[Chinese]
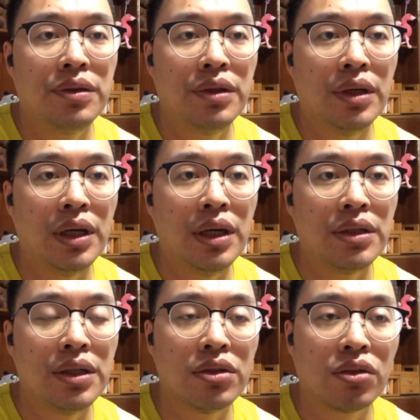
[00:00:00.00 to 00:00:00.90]
啊，你
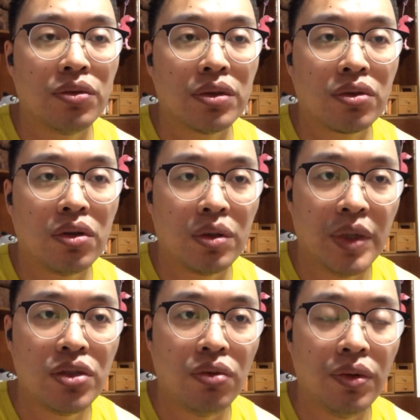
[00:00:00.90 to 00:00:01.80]
也是够够他妈
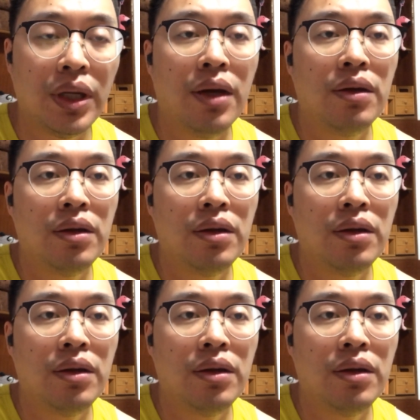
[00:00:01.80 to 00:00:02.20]
怂的，